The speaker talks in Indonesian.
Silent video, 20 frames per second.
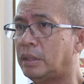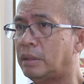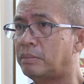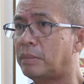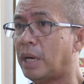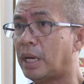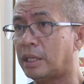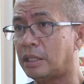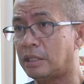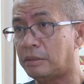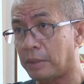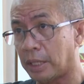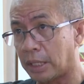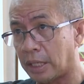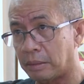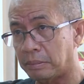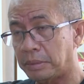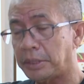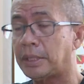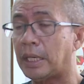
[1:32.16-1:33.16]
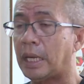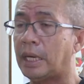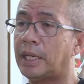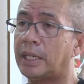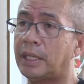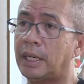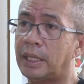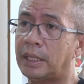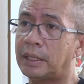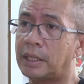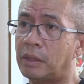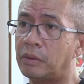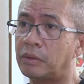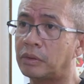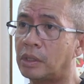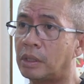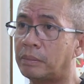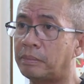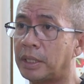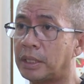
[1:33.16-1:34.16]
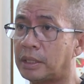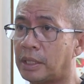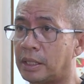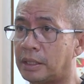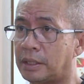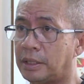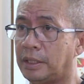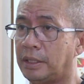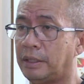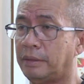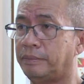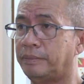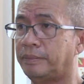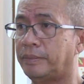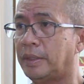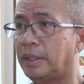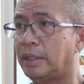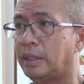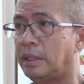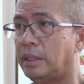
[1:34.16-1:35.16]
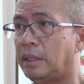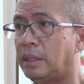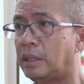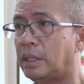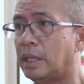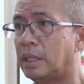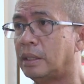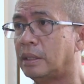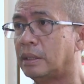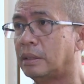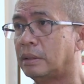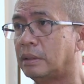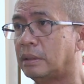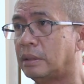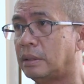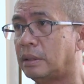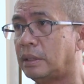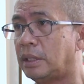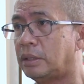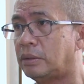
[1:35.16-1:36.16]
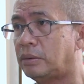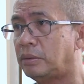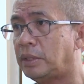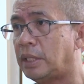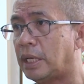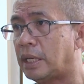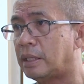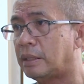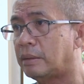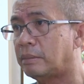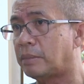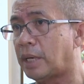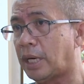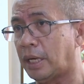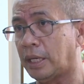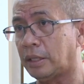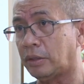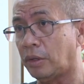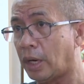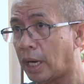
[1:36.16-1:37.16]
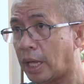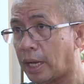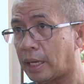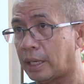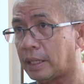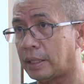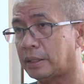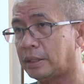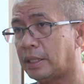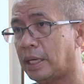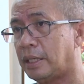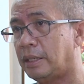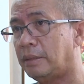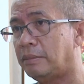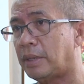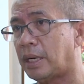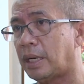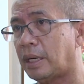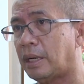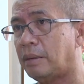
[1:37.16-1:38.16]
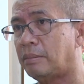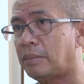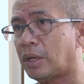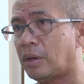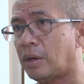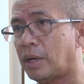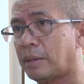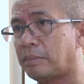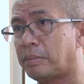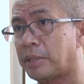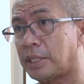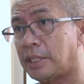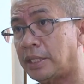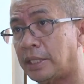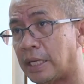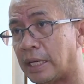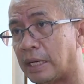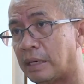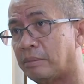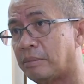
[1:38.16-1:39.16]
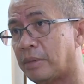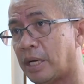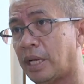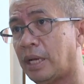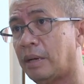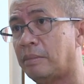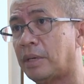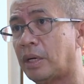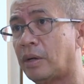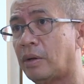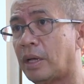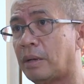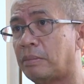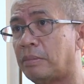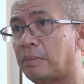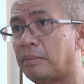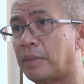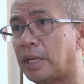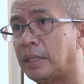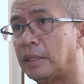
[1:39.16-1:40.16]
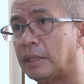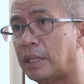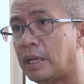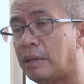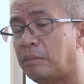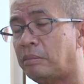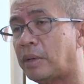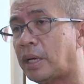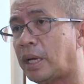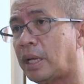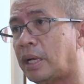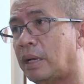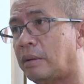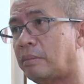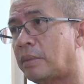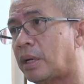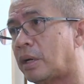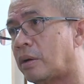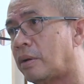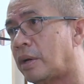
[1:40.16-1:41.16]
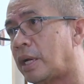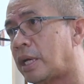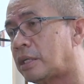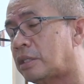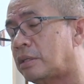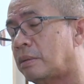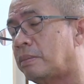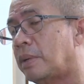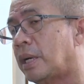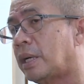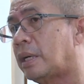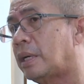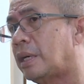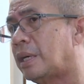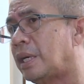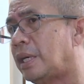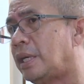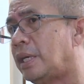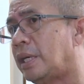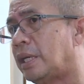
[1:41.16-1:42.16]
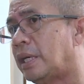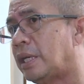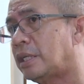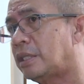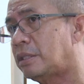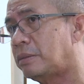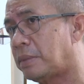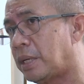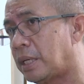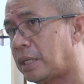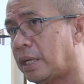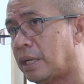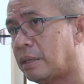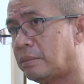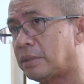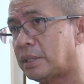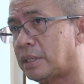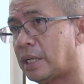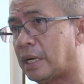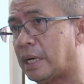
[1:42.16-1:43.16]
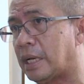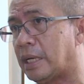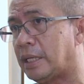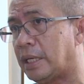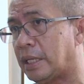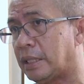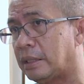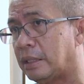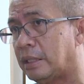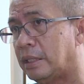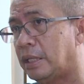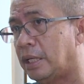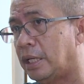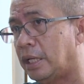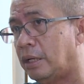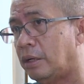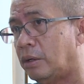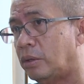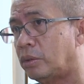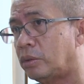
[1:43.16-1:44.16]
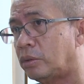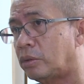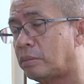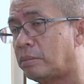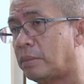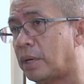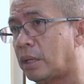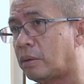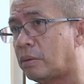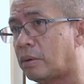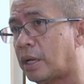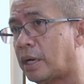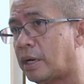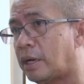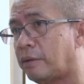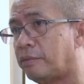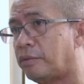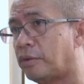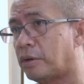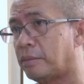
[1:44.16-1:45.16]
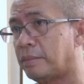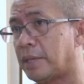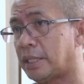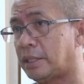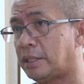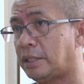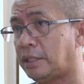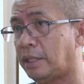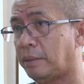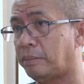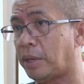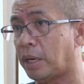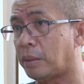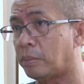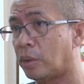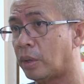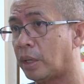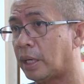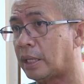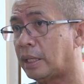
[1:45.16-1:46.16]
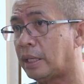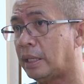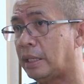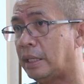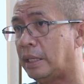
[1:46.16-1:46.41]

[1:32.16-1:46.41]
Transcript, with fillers: bahkan sebagian besar adalah tanggung jawab PSSI dan itu yang mereka tolak. Jadi mereka menolak presiden, mereka menolak pemerintah, mereka menolak seba keinginan sebagian besar rakyat untuk melakukan reformasi sepak bola